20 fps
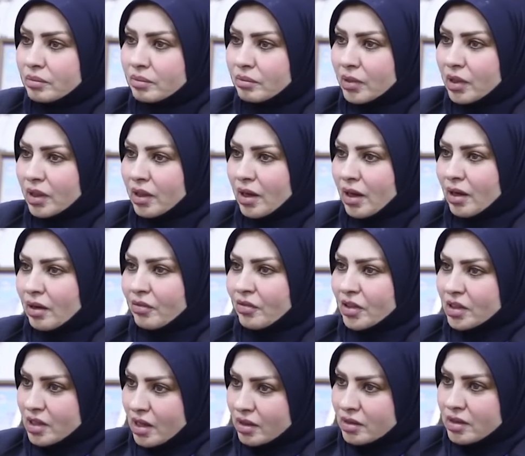من
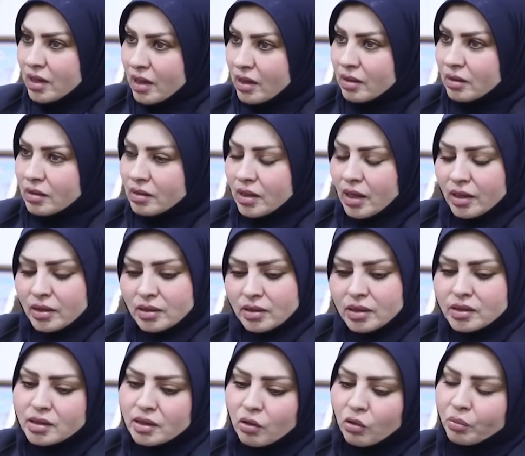الفتاتين يعني
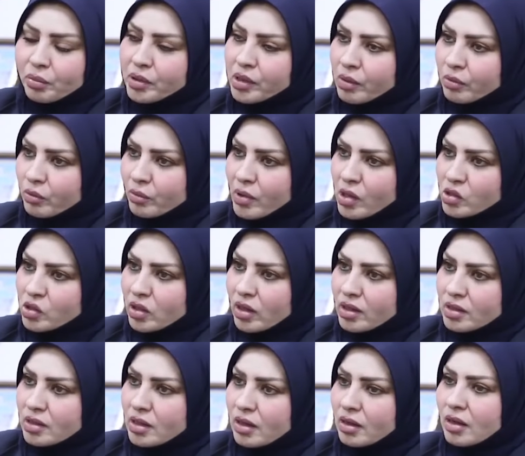اتصلوا بي
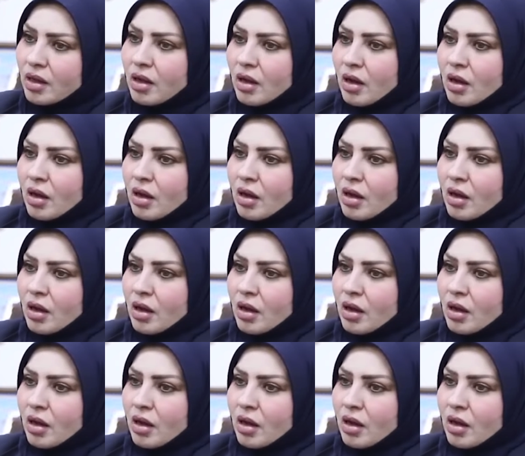مباشرة نعم.